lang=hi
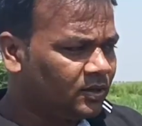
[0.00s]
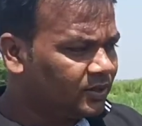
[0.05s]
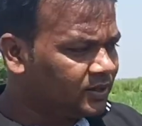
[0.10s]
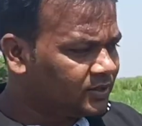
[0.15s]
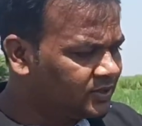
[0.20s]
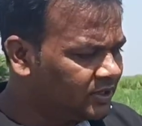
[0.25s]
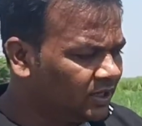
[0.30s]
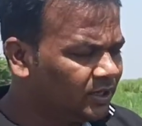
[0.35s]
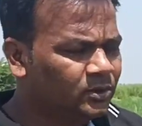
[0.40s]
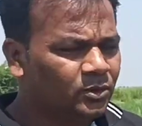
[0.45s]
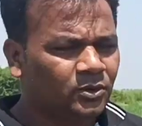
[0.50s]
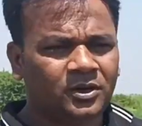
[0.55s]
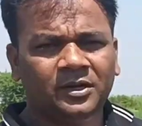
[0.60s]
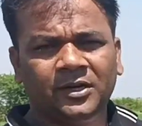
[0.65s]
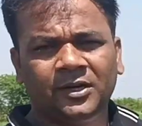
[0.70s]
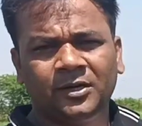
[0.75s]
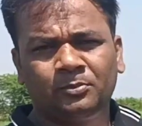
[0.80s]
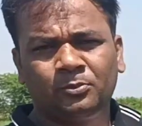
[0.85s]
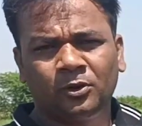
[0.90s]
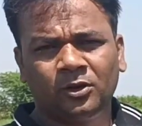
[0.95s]
रिजल्ट
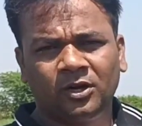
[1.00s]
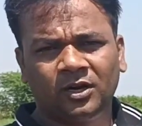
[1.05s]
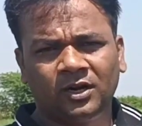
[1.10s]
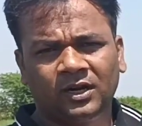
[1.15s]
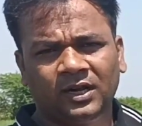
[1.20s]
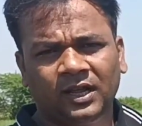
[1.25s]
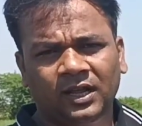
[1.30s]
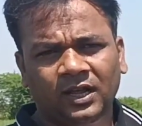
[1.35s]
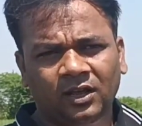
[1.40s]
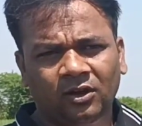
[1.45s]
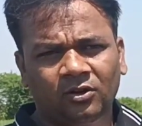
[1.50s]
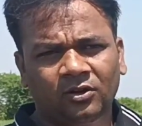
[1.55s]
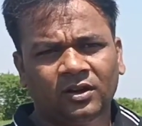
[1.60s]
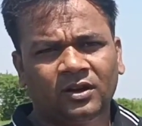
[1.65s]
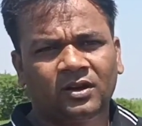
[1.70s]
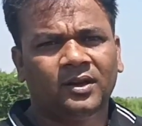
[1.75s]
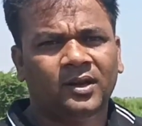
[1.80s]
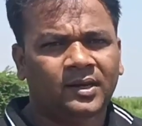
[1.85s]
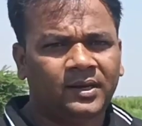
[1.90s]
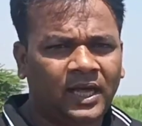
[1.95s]
ओरिएंटेड प्रोडक्ट है और एक
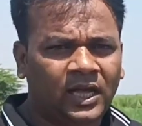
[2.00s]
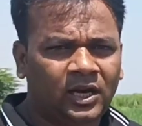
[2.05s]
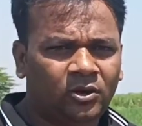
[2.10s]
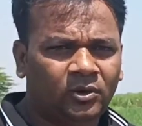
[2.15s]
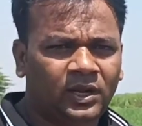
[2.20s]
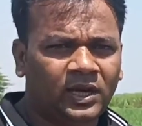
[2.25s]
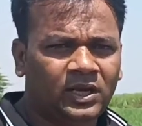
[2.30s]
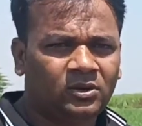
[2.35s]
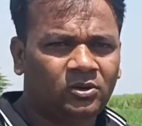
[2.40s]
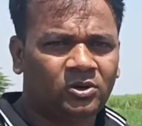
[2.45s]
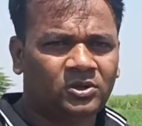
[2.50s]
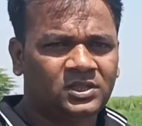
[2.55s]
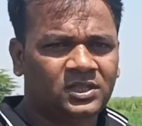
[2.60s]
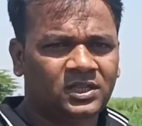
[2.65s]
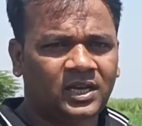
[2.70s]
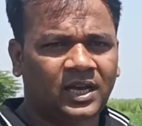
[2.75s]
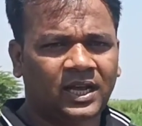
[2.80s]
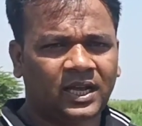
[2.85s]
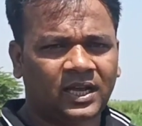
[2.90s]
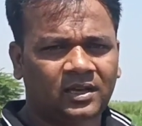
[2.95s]
नैनो टेक्नोलॉजी
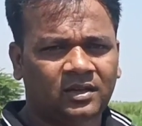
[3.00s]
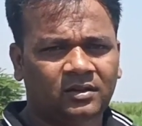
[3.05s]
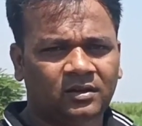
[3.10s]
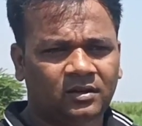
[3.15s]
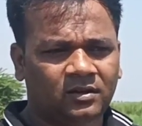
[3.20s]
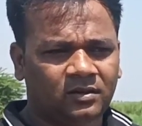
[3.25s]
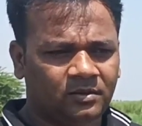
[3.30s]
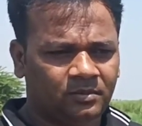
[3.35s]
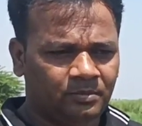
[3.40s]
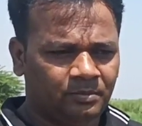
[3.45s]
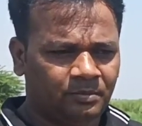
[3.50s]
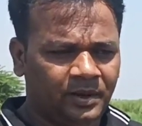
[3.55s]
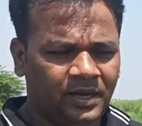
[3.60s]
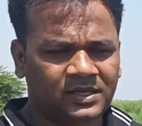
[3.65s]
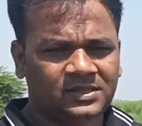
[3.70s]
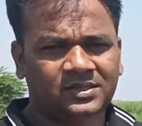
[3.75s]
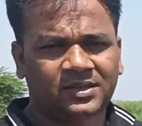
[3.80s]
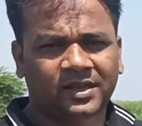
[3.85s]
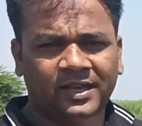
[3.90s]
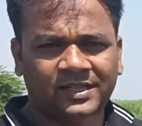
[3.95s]
का एक
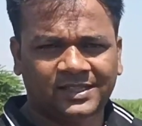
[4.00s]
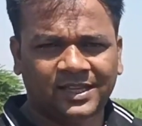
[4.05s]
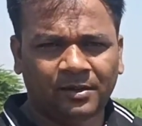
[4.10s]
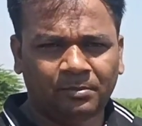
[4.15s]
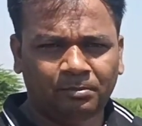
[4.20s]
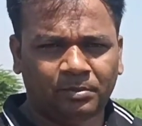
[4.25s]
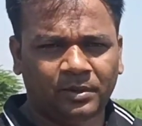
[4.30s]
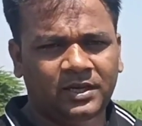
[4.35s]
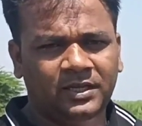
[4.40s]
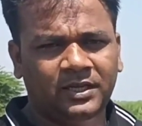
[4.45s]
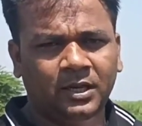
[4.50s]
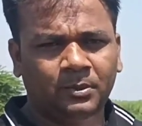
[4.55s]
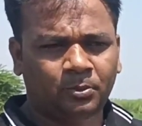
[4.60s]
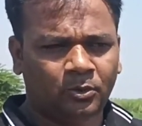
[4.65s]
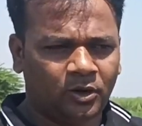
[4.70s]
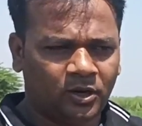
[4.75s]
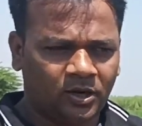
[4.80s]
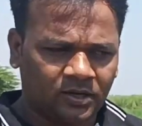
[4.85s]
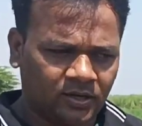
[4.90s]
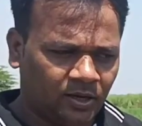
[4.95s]
बेस्ट एग्जाम्पल ये
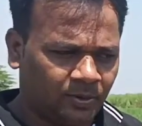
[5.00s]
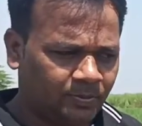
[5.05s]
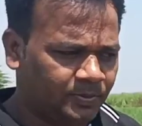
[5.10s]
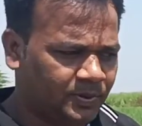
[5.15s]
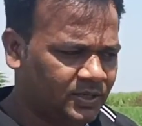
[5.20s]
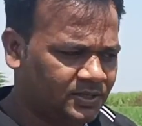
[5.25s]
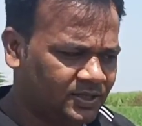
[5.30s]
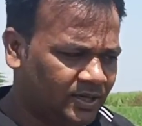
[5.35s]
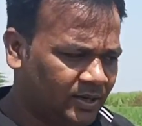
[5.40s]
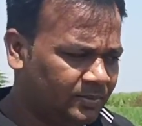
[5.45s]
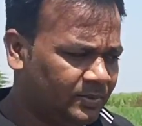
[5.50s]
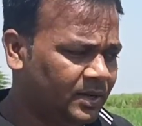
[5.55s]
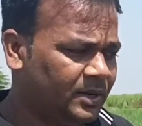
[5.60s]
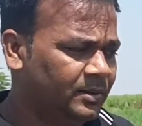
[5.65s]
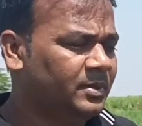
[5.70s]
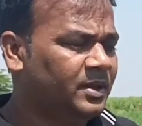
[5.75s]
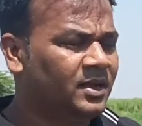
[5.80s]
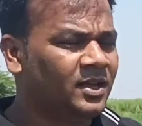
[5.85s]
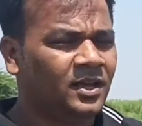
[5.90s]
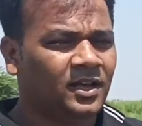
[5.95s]
प्रोडक्ट आपके सामने
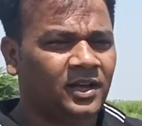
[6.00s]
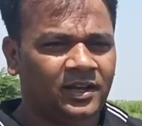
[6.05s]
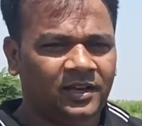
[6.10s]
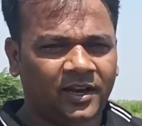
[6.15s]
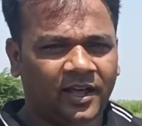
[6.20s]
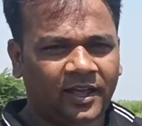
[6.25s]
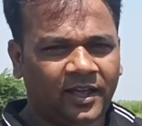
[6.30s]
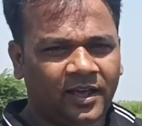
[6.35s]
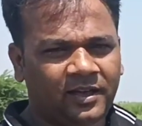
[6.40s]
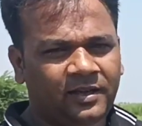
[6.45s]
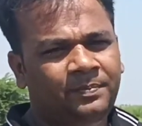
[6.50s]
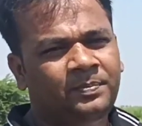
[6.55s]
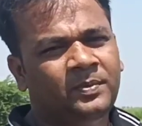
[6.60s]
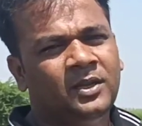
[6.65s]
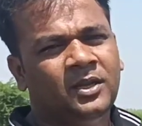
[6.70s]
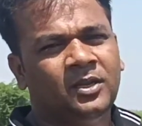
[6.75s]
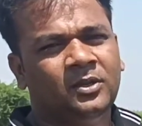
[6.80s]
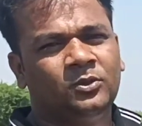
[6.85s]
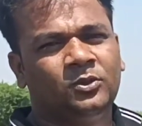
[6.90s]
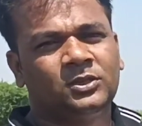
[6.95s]
हमने लाया है
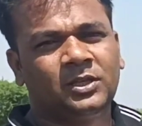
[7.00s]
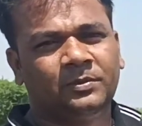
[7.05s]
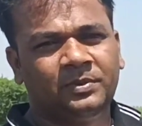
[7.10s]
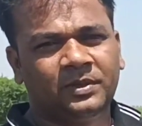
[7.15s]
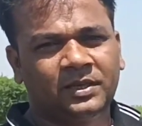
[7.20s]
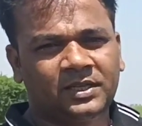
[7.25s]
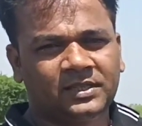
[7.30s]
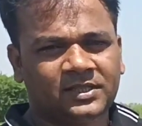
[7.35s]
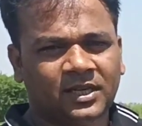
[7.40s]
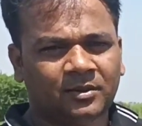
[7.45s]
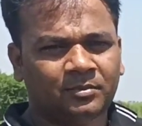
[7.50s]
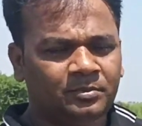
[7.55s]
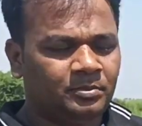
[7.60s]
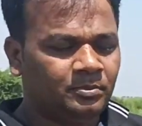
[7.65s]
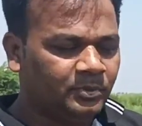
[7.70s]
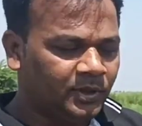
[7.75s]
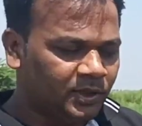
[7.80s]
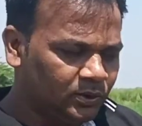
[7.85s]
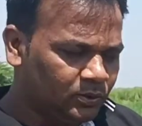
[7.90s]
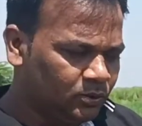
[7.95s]
तो सभी किसान
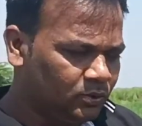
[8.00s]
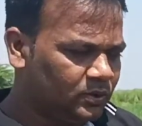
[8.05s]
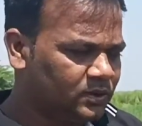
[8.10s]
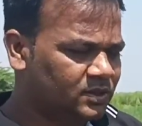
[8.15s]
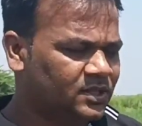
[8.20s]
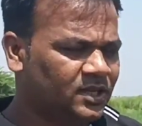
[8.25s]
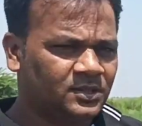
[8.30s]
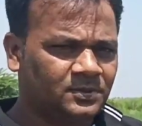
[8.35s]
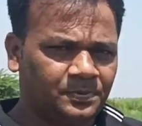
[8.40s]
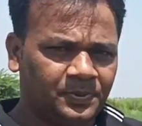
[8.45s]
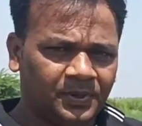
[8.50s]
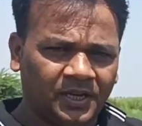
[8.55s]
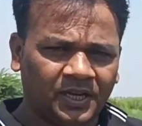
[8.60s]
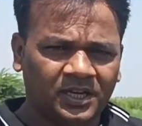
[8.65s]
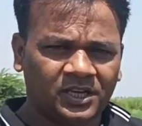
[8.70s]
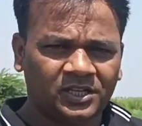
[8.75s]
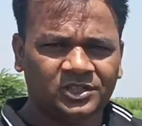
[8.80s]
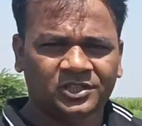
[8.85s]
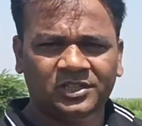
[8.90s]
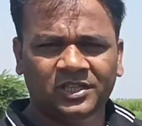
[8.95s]
बंधु इसका स्प्रे
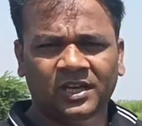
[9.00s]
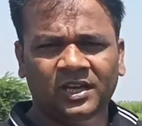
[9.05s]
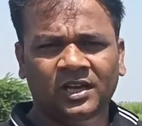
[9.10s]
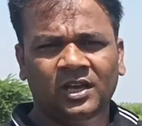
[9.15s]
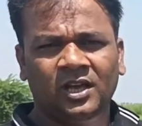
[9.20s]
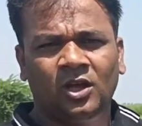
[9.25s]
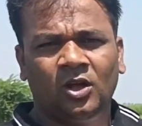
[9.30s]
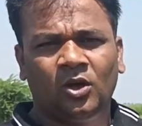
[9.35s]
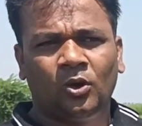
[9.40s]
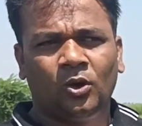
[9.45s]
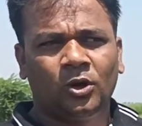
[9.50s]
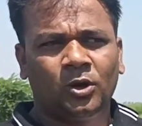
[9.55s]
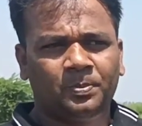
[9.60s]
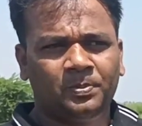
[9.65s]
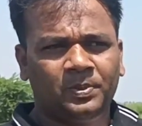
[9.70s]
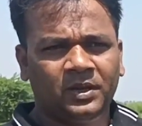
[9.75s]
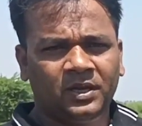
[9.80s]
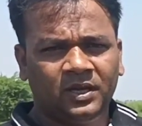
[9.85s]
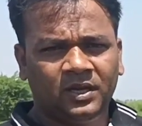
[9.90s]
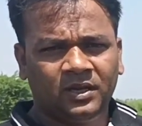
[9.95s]
कीजिए और
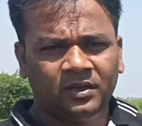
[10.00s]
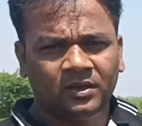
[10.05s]
अपनी